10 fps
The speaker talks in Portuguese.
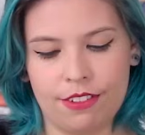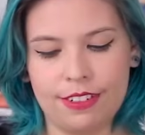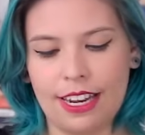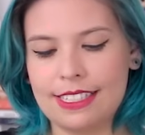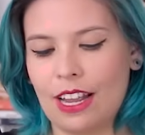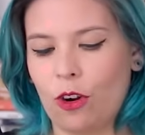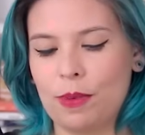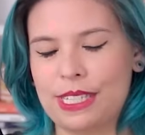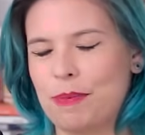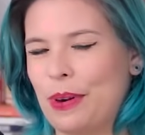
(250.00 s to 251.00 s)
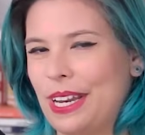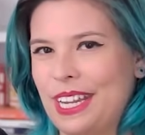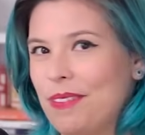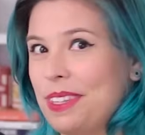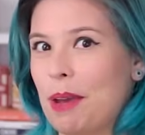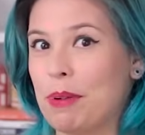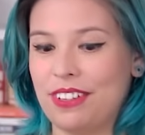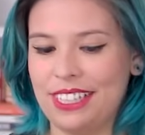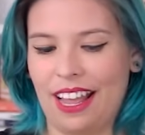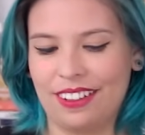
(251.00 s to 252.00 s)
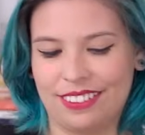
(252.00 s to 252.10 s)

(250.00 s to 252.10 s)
finalizar com uma cebolinha e aproveitar.